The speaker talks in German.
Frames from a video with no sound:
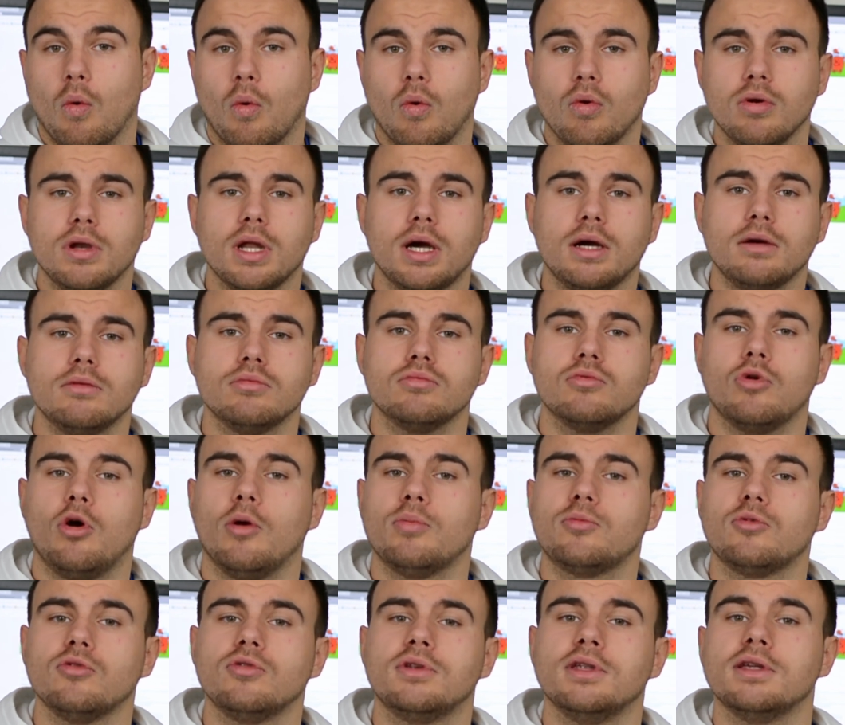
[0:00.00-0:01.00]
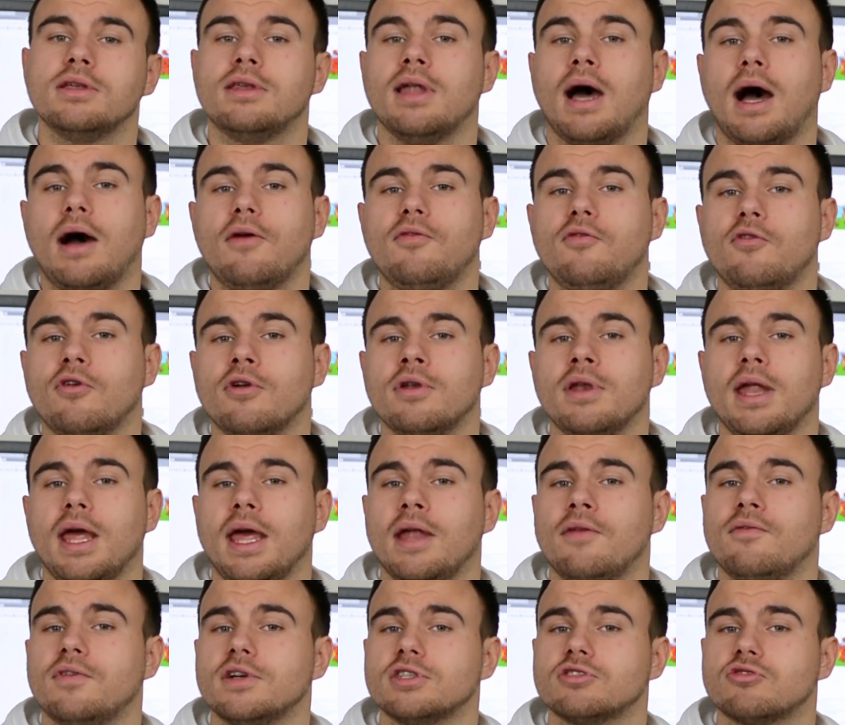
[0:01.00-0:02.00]
oder ob du dir davon
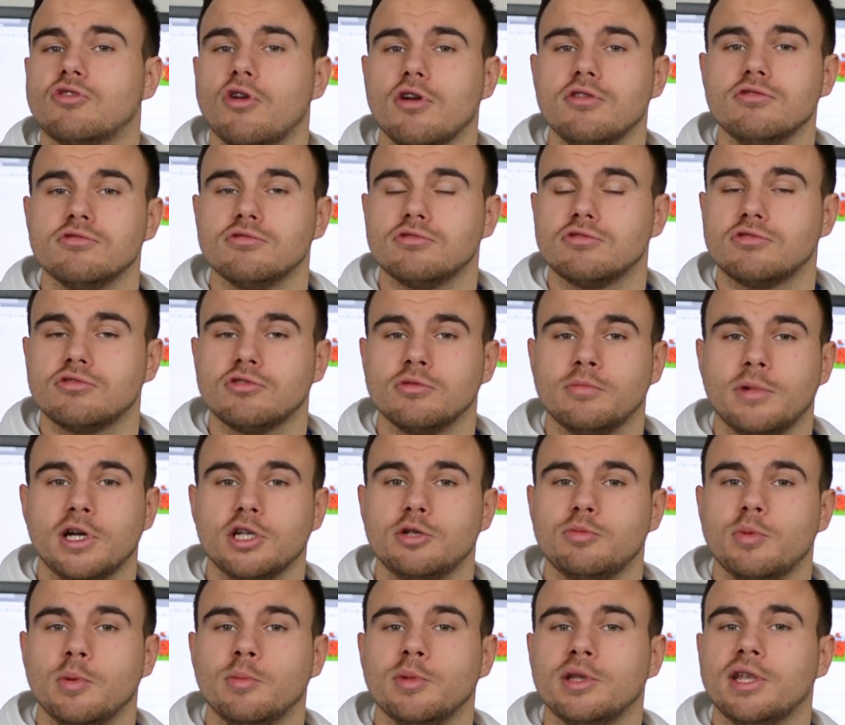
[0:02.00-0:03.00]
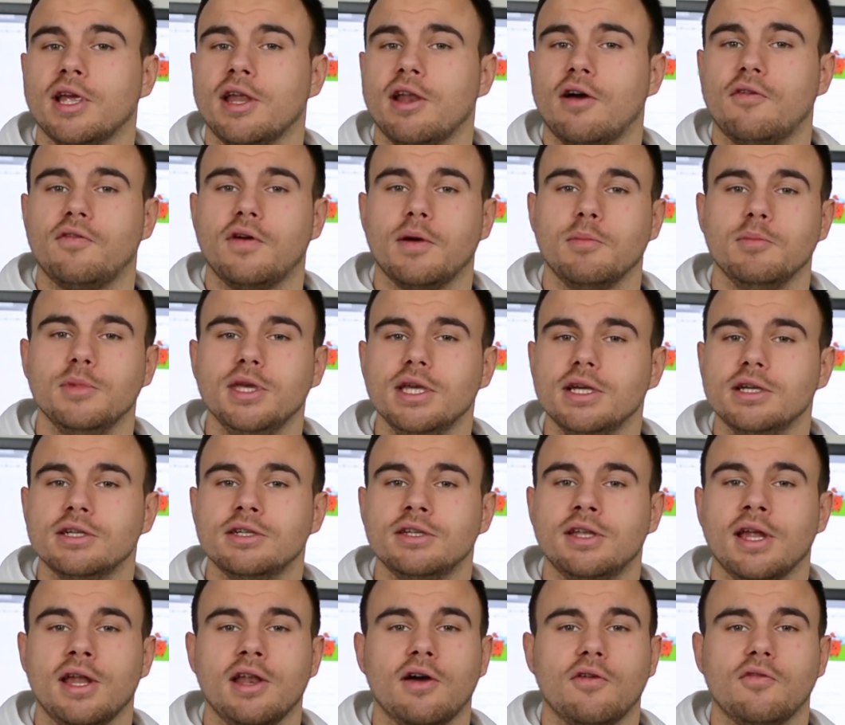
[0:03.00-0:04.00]
etwas gönnst, zum Beispiel mit deiner
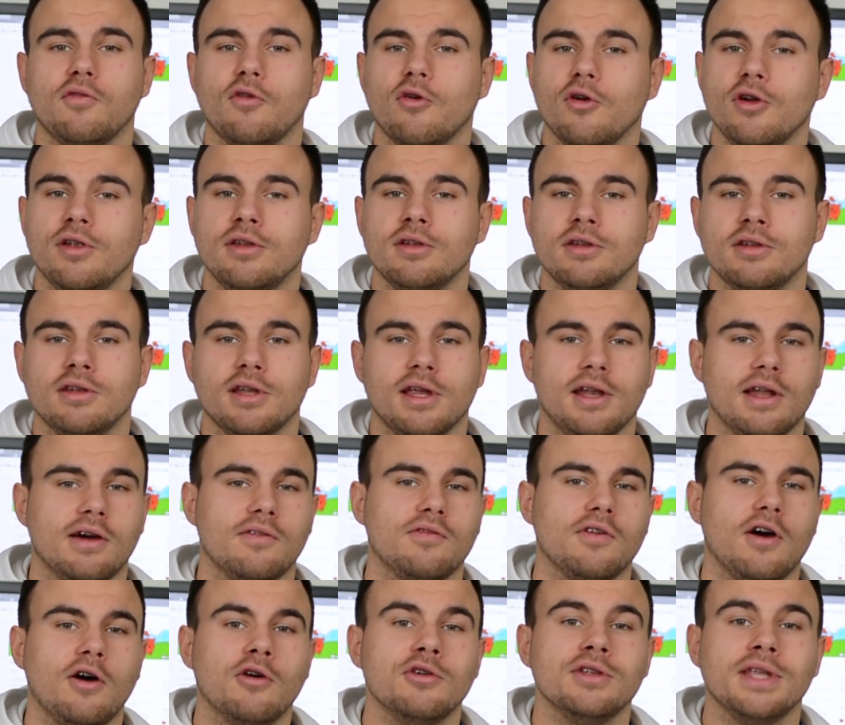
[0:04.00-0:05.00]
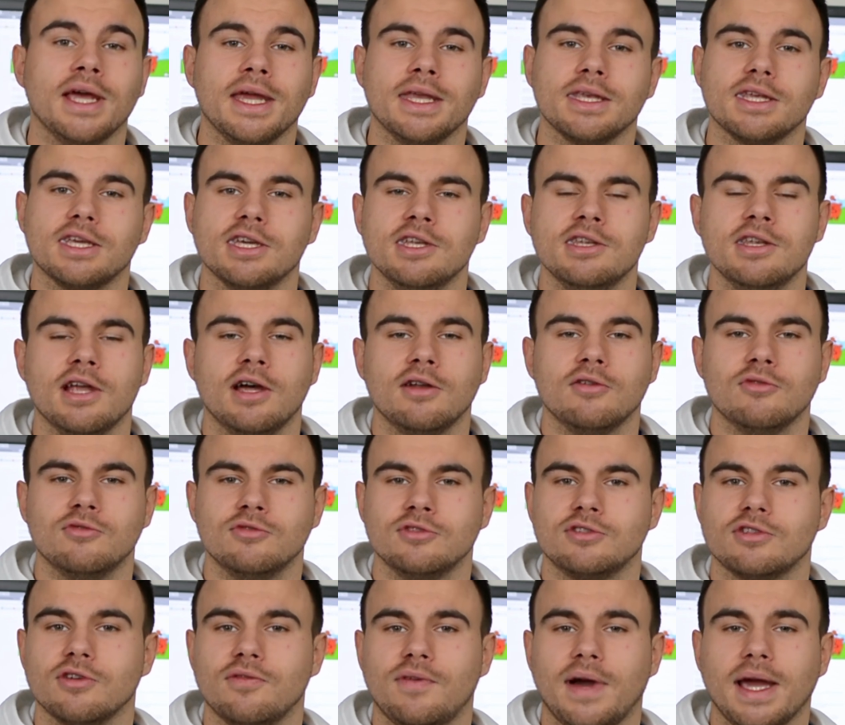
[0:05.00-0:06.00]
Familie, deiner Freundin, deiner Frau, deinen Kindern
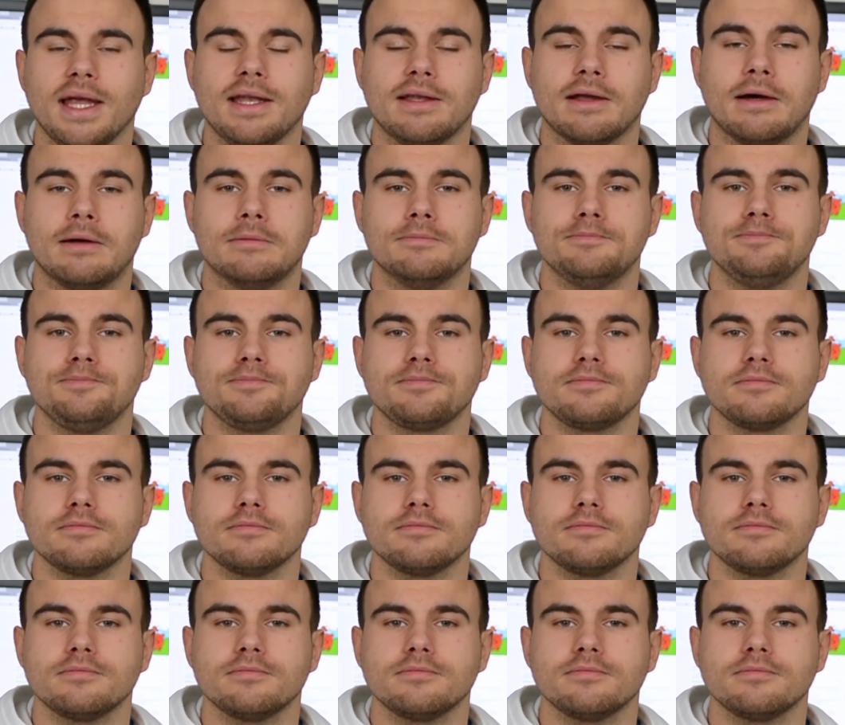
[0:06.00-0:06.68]
und so weiter.